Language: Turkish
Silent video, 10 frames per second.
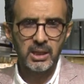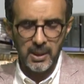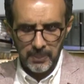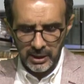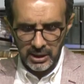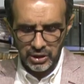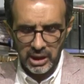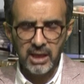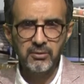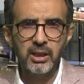Ya para
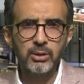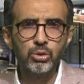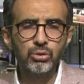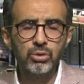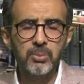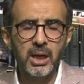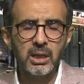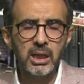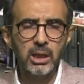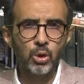işte evde tuttu
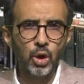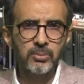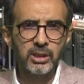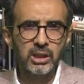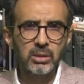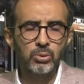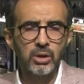bankaya koymadı